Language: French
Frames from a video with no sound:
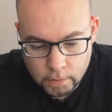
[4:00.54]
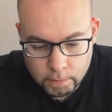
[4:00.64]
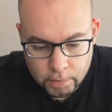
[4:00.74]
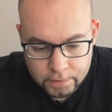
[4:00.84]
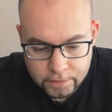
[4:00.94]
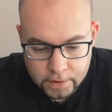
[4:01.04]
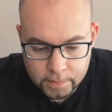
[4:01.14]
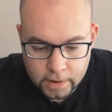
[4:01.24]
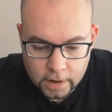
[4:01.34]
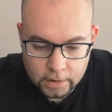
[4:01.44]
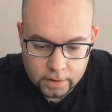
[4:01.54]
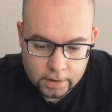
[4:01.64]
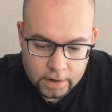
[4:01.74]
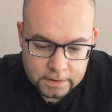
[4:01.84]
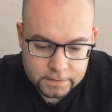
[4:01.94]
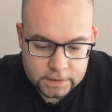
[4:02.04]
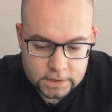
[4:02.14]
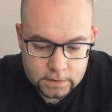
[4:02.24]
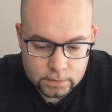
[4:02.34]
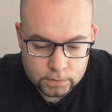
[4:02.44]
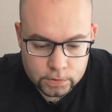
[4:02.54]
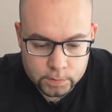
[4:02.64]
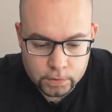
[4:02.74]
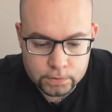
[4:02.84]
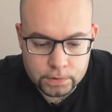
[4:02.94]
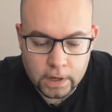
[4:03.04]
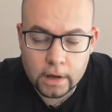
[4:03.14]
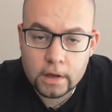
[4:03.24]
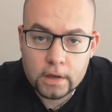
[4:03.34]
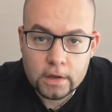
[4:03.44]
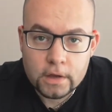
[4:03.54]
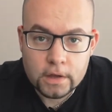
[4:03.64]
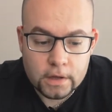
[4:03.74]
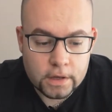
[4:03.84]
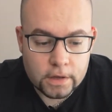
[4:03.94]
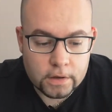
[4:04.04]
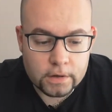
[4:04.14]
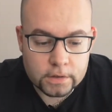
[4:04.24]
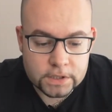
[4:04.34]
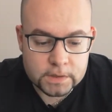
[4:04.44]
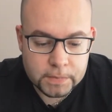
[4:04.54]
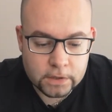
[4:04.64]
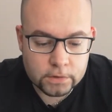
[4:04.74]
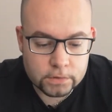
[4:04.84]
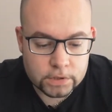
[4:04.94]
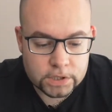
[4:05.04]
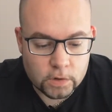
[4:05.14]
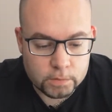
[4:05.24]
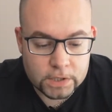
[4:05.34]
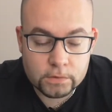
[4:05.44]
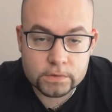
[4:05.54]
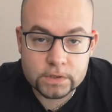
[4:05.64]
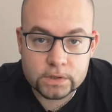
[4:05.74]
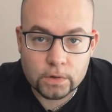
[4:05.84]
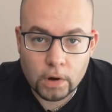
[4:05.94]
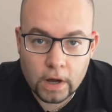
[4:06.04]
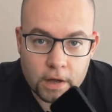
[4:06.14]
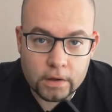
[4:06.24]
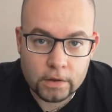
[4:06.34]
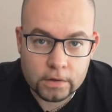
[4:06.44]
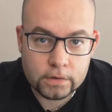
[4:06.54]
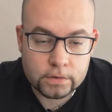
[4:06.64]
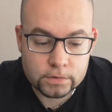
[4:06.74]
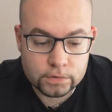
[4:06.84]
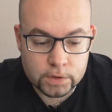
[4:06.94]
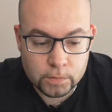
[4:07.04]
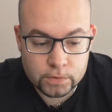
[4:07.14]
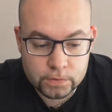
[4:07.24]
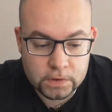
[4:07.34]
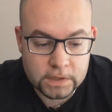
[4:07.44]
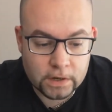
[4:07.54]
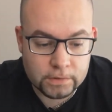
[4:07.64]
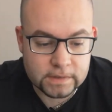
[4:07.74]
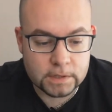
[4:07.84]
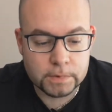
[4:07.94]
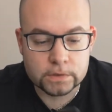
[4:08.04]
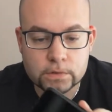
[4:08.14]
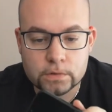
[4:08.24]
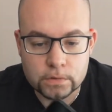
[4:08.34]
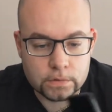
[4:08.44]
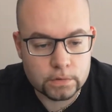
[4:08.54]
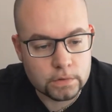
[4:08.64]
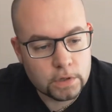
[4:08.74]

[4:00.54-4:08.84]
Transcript: bluffé par euh, la finition de ce produit-là et euh, j'espère que Xiaomi continuera justement sur sa lancée parce que